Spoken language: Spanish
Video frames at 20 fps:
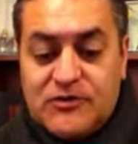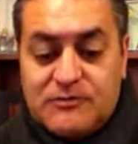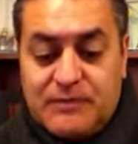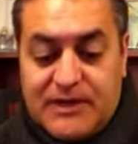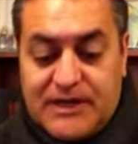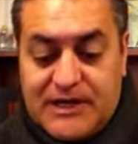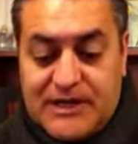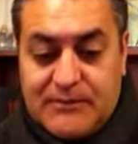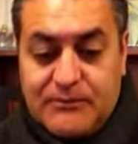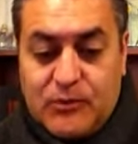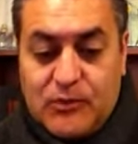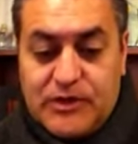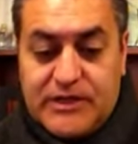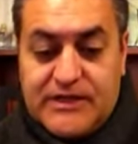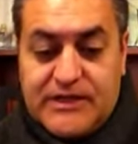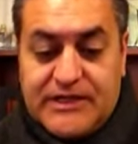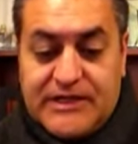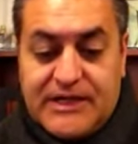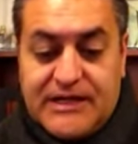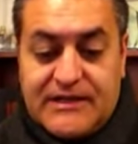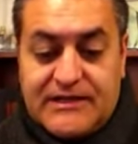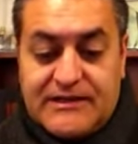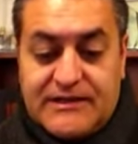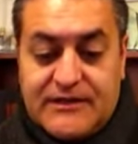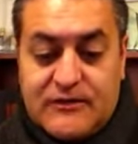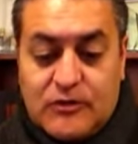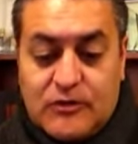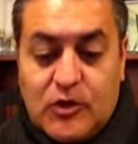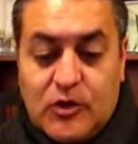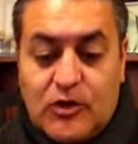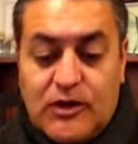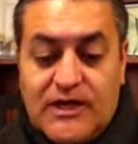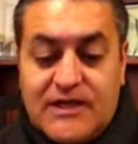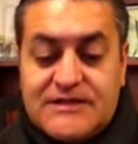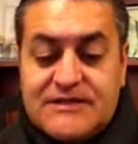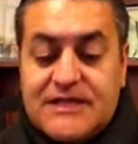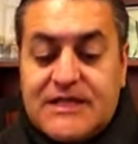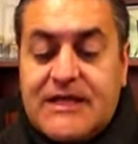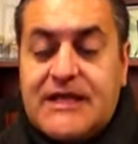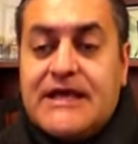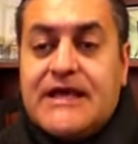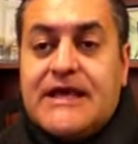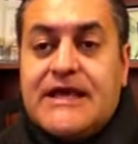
para la política antidrogas,